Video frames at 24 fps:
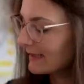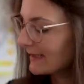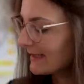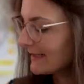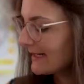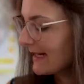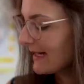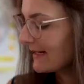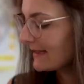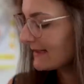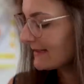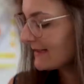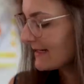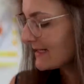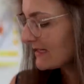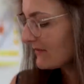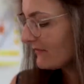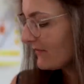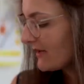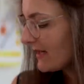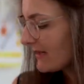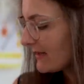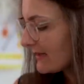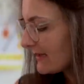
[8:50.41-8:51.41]
Ich denke,
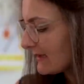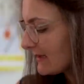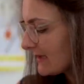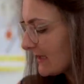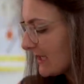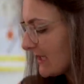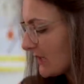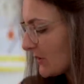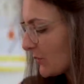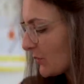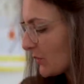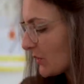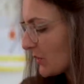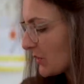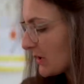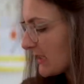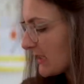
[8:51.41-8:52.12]
deswegen sind die so zu